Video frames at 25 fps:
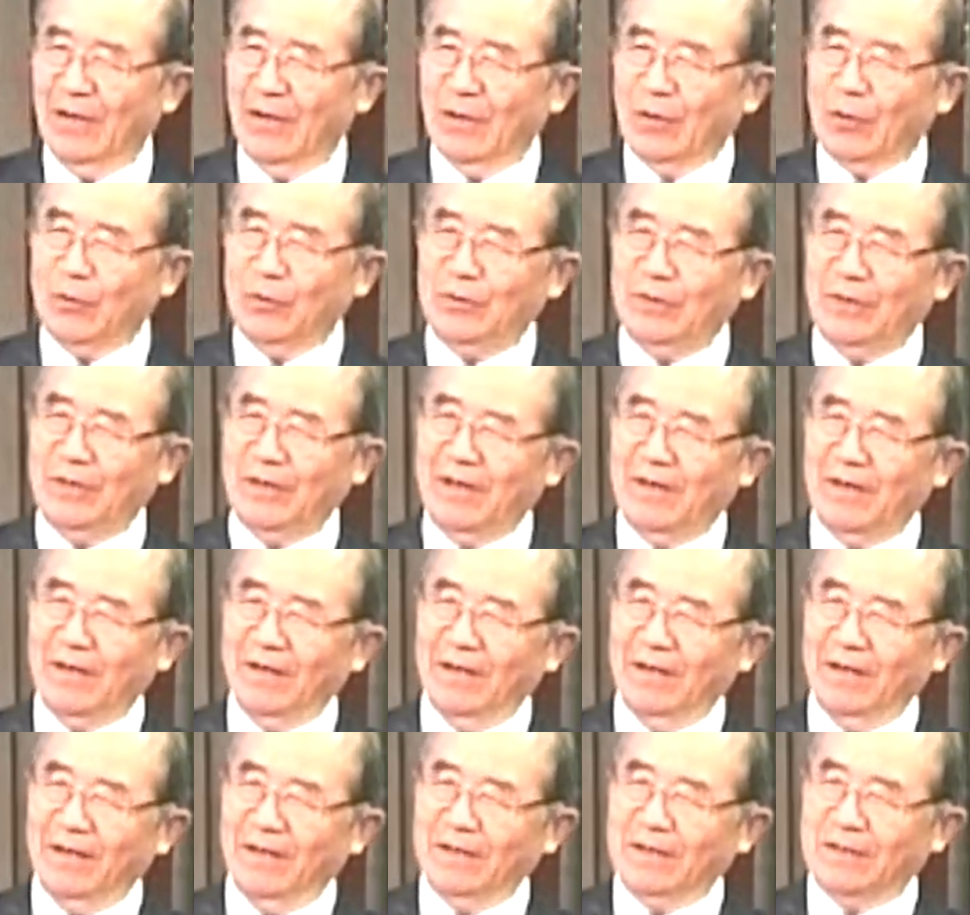
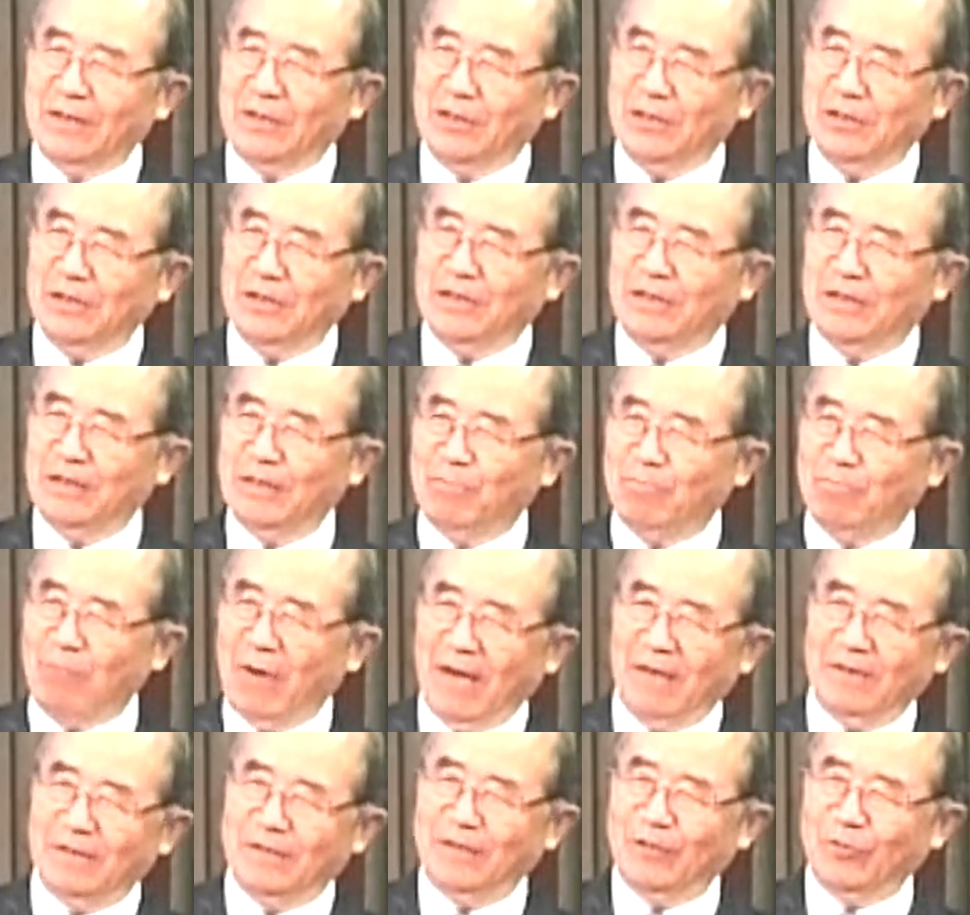그런데 70,
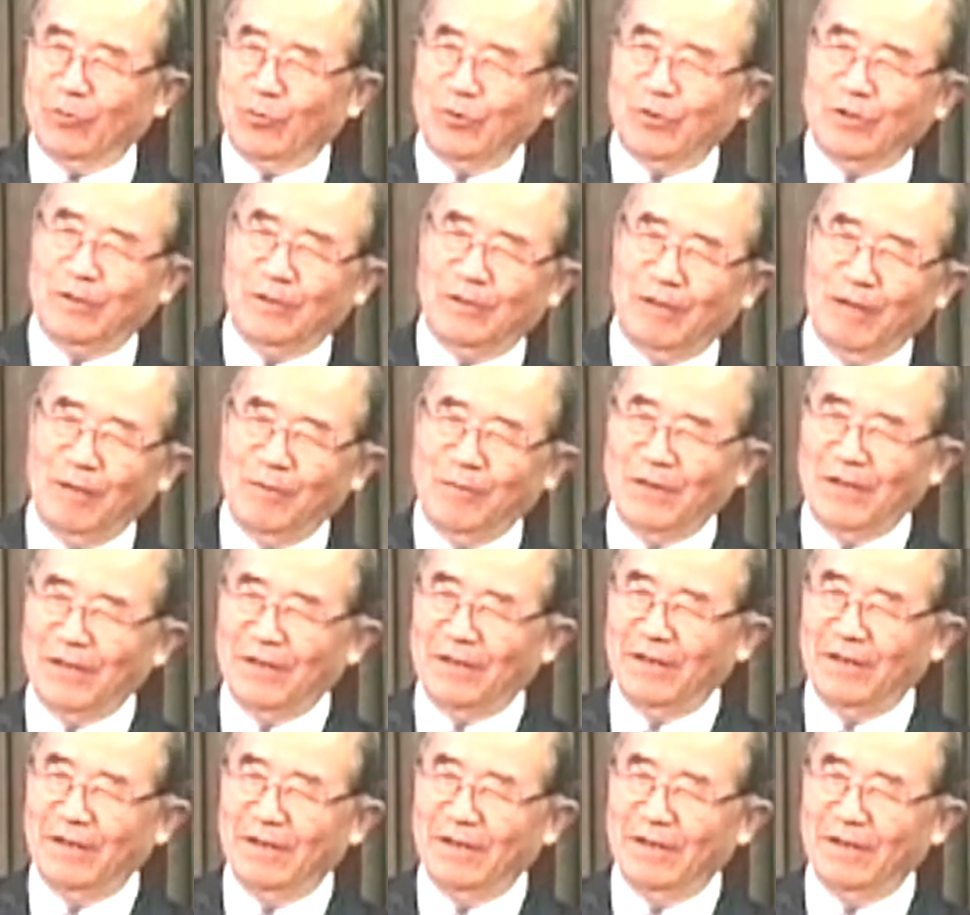80, 90 되면